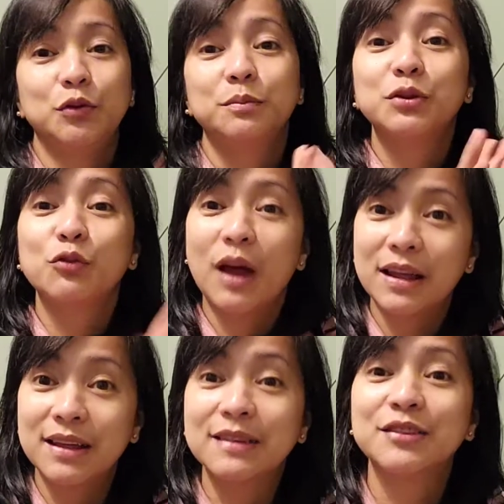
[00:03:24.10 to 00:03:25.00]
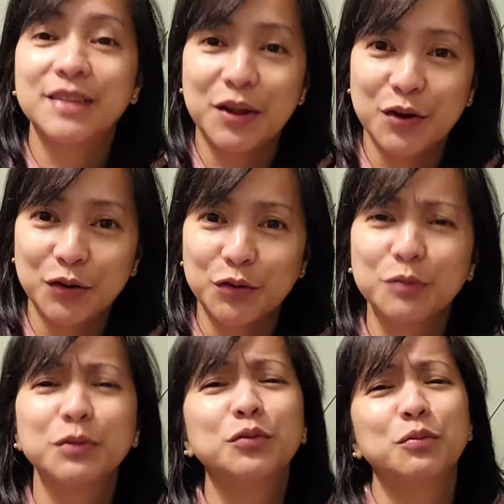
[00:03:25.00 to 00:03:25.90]
basurahan niya ng Steelers. So,
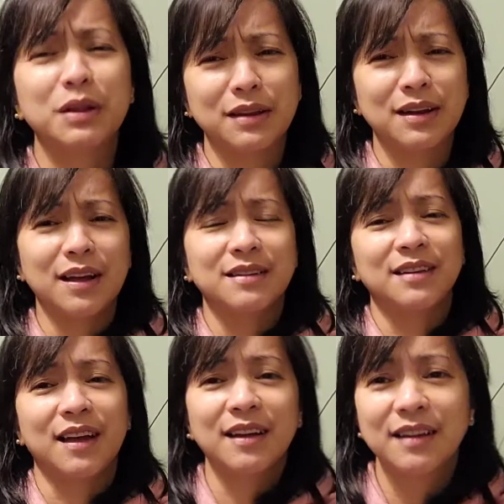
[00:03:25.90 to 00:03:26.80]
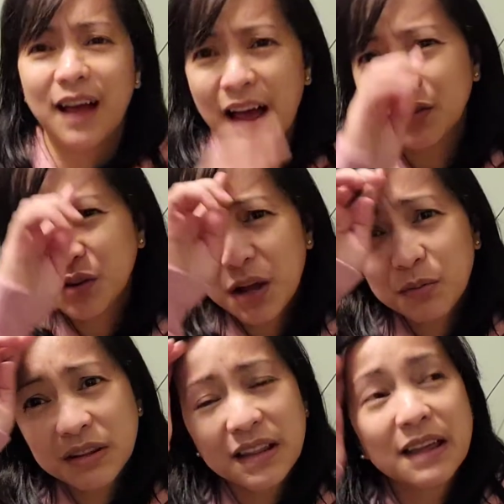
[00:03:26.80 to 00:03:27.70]
matutuwa talaga siya. Actually, I
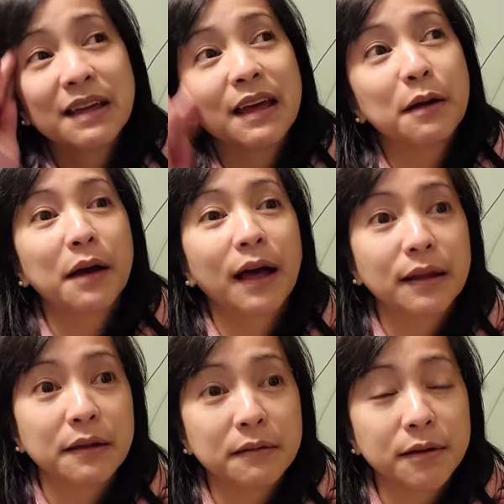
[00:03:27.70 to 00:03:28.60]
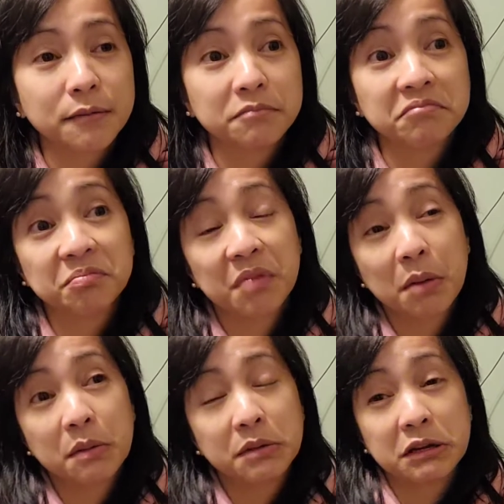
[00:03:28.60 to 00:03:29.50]
was thinking nga uh,
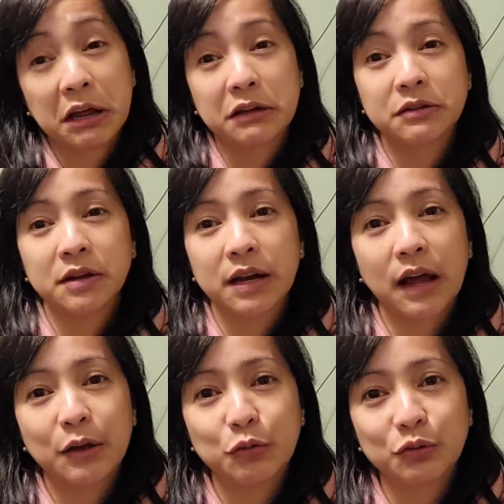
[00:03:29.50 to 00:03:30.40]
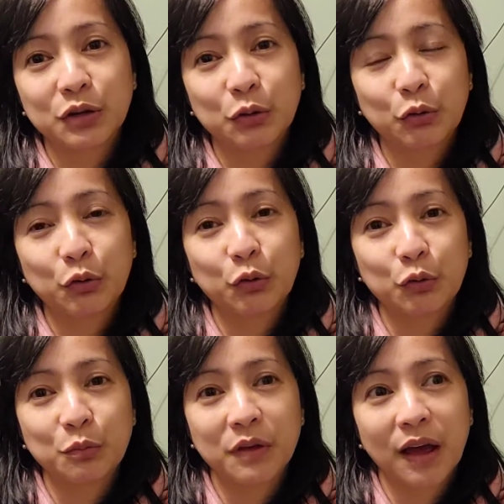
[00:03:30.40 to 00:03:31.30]
probably next year, ayusin ko yung
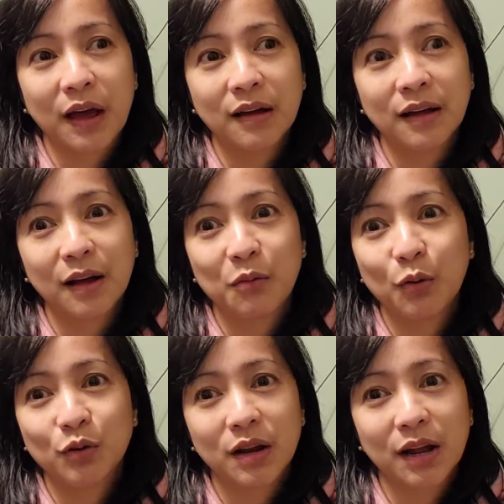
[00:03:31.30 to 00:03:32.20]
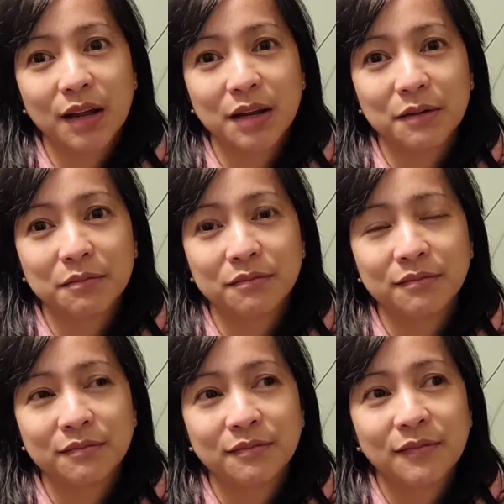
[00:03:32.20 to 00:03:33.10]
room niya. Gagawa ko talaga ng
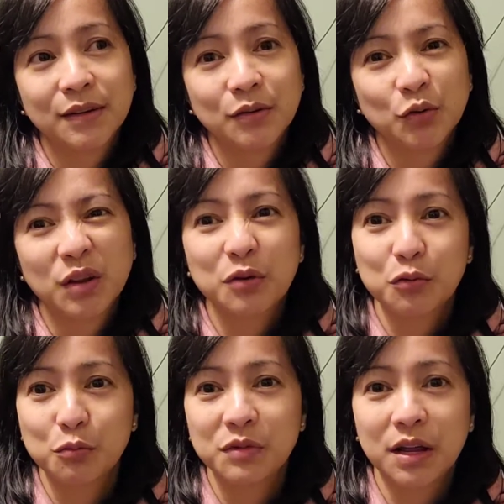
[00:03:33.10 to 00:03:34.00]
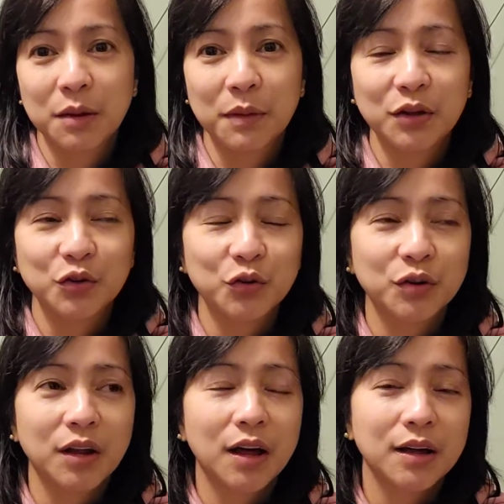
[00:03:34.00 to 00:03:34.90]
total room niya naman
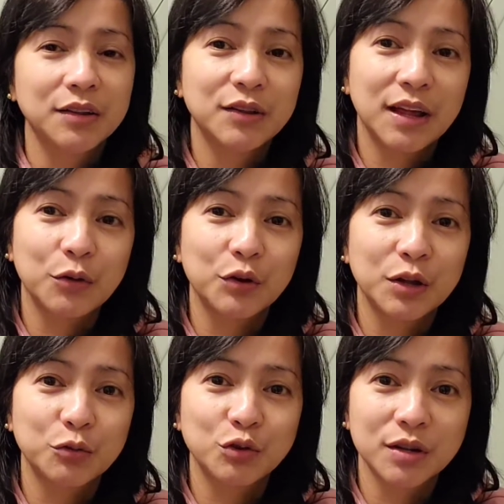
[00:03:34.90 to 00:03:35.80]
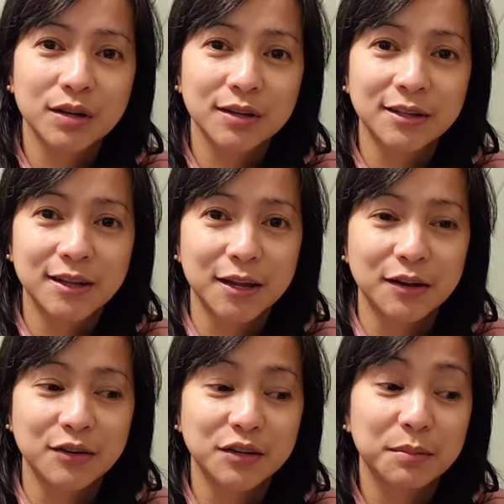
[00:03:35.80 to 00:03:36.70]
yun. Uh, i-decorate ko siya ng
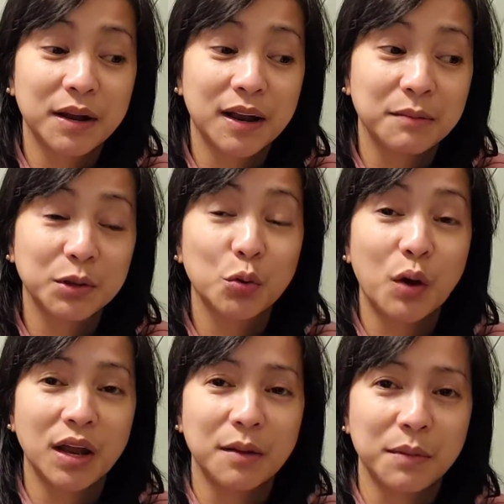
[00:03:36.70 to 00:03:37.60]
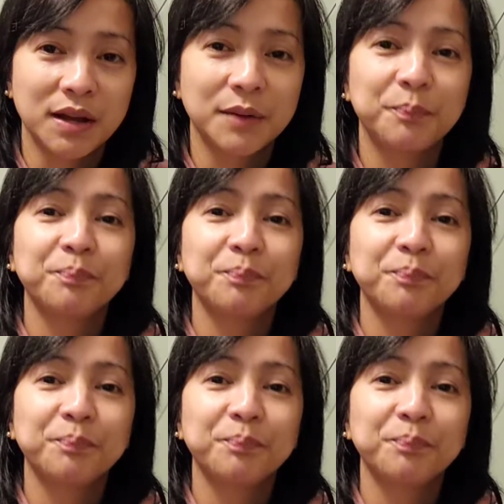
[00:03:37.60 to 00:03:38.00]
steelers para matuwa naman.